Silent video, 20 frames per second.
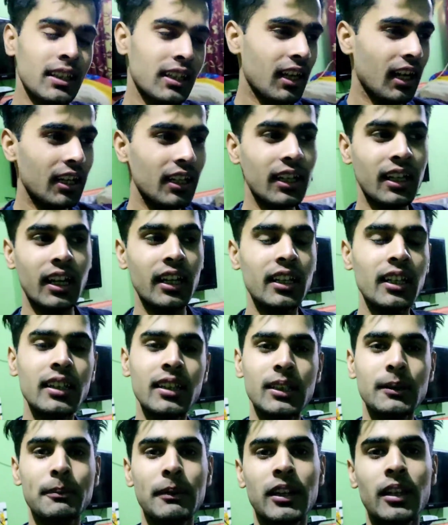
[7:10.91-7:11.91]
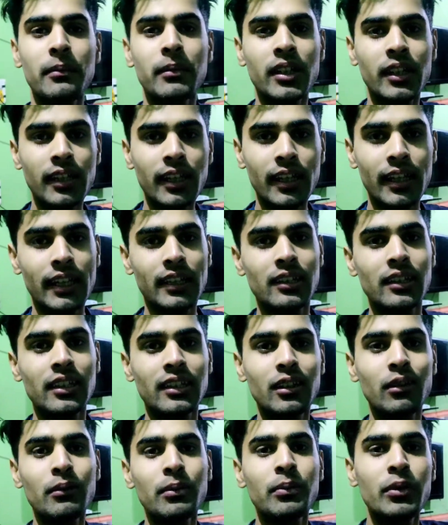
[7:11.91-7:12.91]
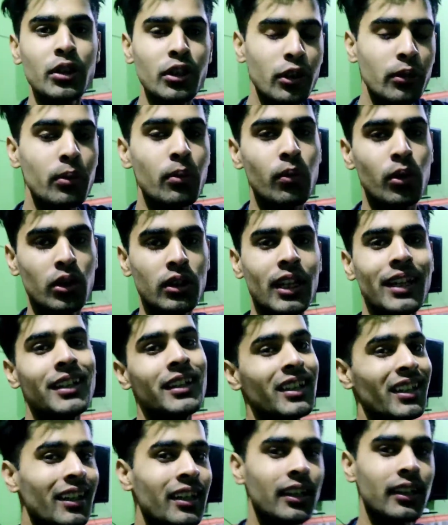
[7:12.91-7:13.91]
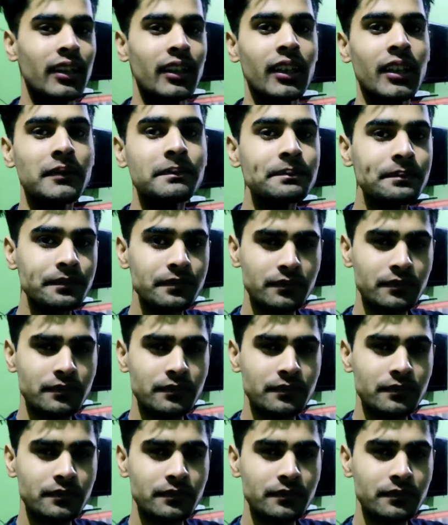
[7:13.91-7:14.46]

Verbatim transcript: खाना खा लिया दस पंद्रह मिनट का रेस्ट लेता हूँ वीडियो भी बहुत एडिटिंग करनी है